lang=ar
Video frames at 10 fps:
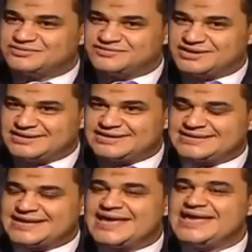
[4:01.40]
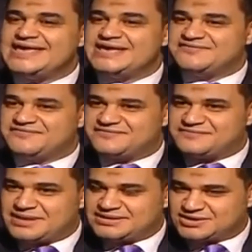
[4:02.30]
الضفدع يتكيف
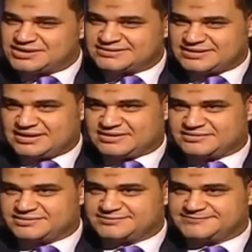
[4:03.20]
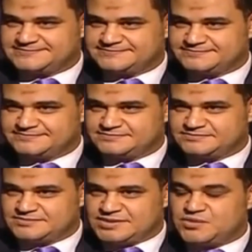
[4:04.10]
مع درجة الحرارة
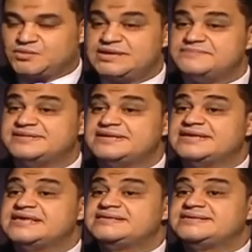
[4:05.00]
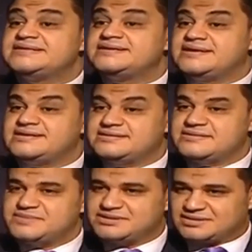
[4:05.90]
ويبذل كتير
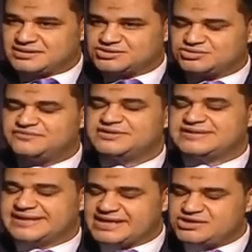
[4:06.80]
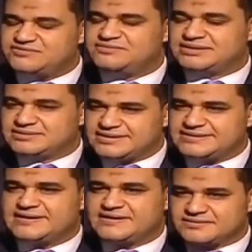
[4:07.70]
جدا من طاقته في التكيف مع
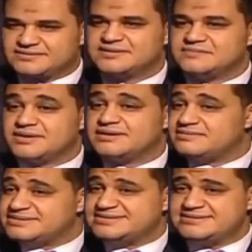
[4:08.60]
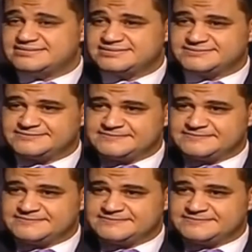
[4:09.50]
درجة حرارة المية اللي بتزيد